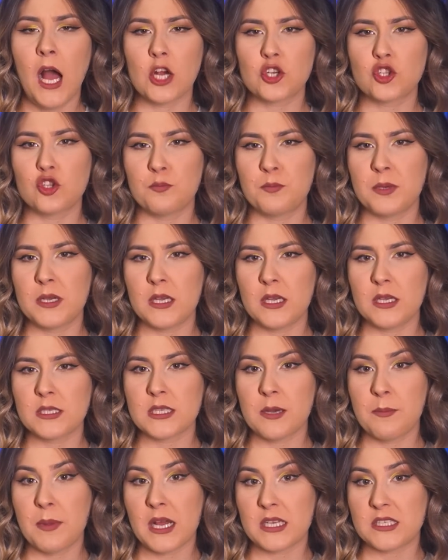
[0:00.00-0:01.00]
а чтобы
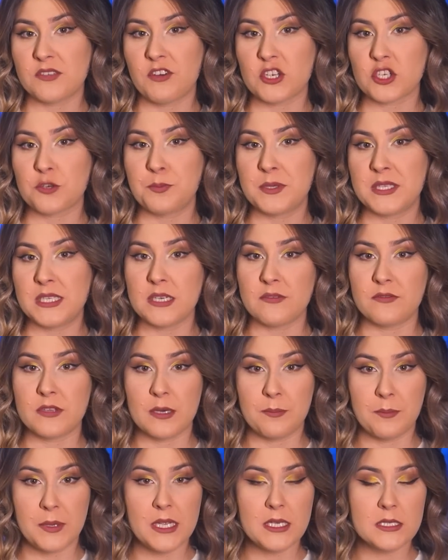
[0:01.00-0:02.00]
забрать ваш
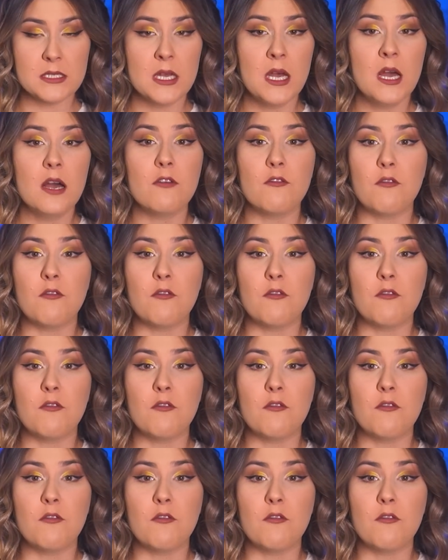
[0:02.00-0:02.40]
псевдоприз,